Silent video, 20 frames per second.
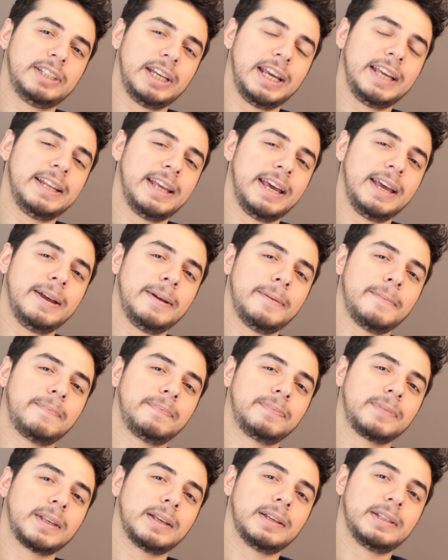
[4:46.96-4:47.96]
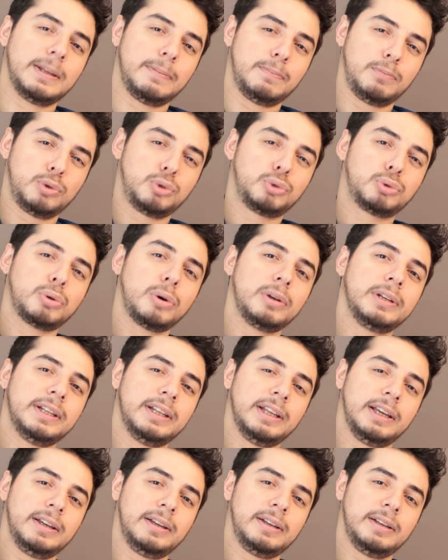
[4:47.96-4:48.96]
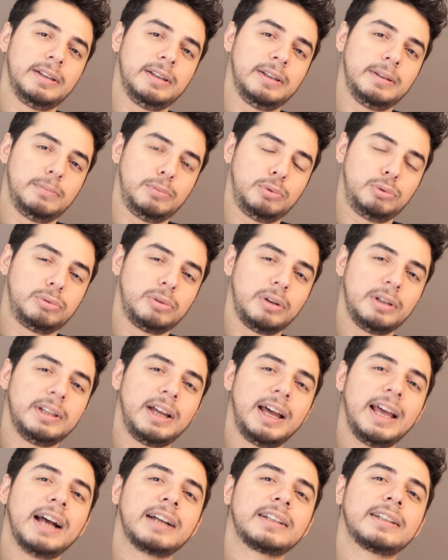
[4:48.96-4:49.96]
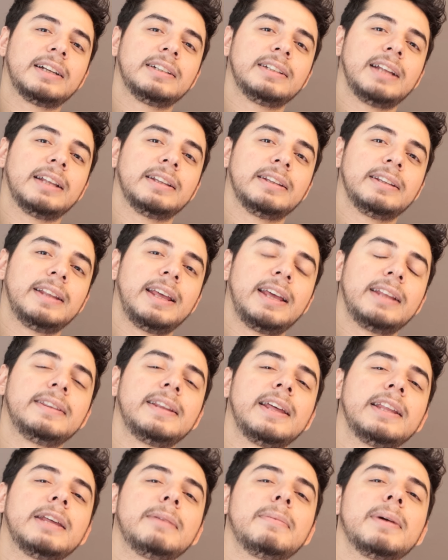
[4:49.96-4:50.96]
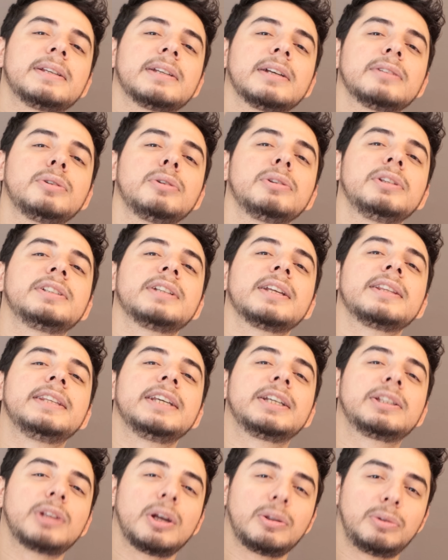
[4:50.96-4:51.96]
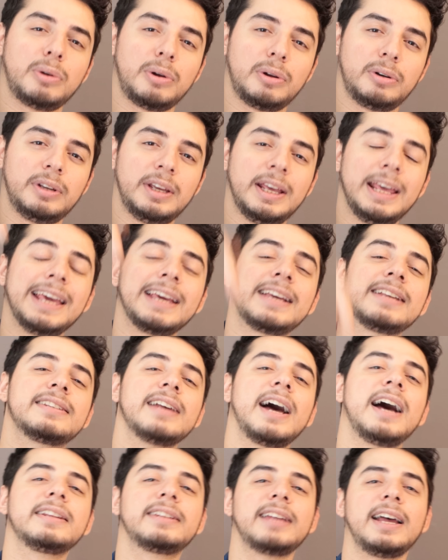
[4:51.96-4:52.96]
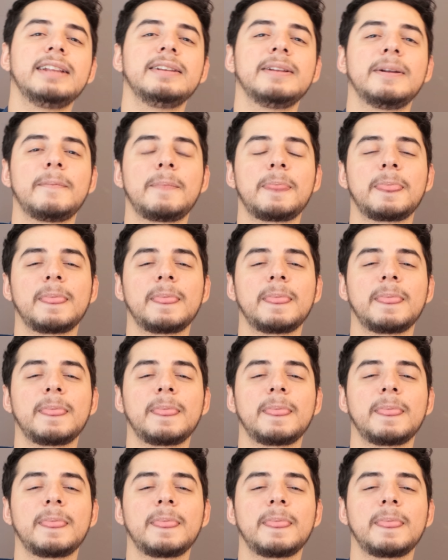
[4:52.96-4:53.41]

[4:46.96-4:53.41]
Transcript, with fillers: şeyi ne? İşte Mussolini. Mussolini ayaklarından. Ne, ne demeye çalışıyor? İşte diktatör. Ki zaten